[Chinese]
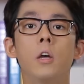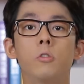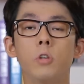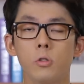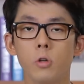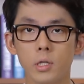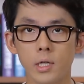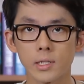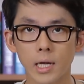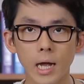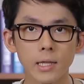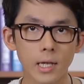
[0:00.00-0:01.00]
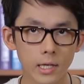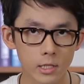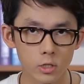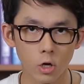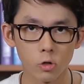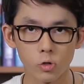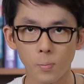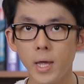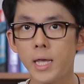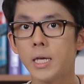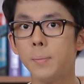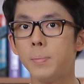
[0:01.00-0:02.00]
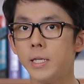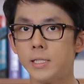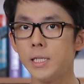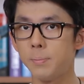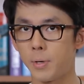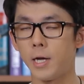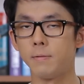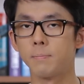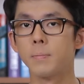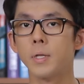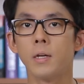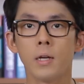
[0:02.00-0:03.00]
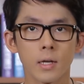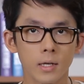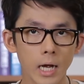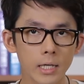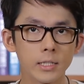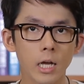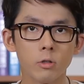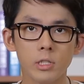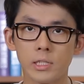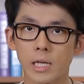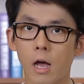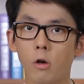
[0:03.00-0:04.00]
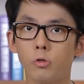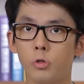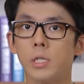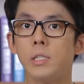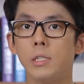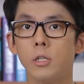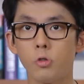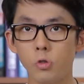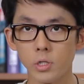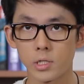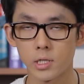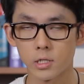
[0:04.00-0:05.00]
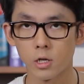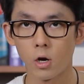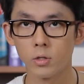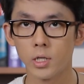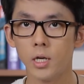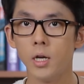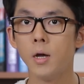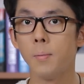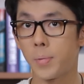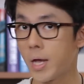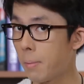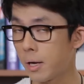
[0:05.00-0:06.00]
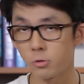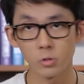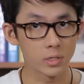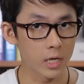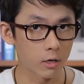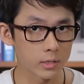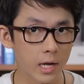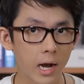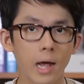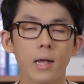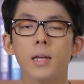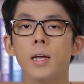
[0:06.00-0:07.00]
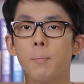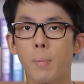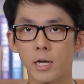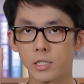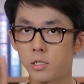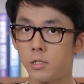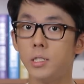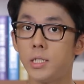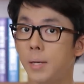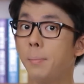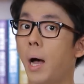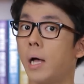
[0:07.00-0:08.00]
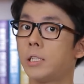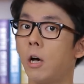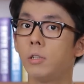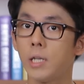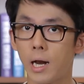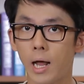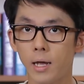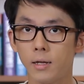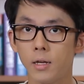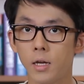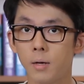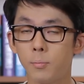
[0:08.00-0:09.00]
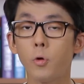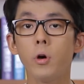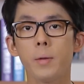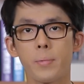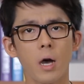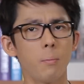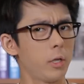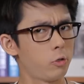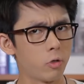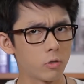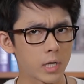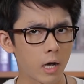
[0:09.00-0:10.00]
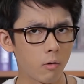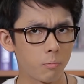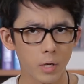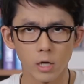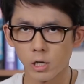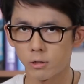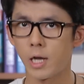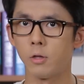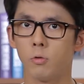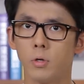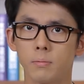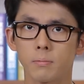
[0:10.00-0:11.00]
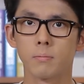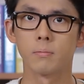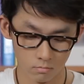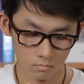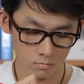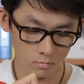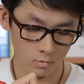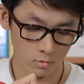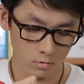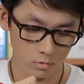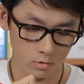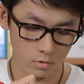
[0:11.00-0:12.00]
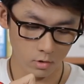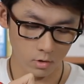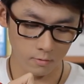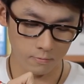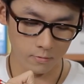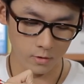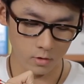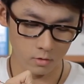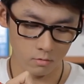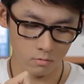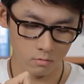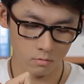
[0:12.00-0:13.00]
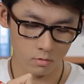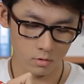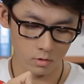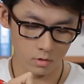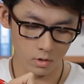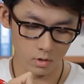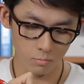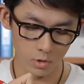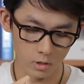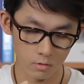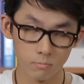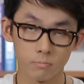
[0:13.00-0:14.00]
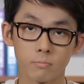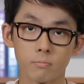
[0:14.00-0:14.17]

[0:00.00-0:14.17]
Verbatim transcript: 所以说呢，在看电影的时候准备一个笔记本。看到你想要学习的句子的时候呢，不要把句子抄下来，把时间码抄下来。不过也不要每句都抄，不要抄太多。十二分十二秒，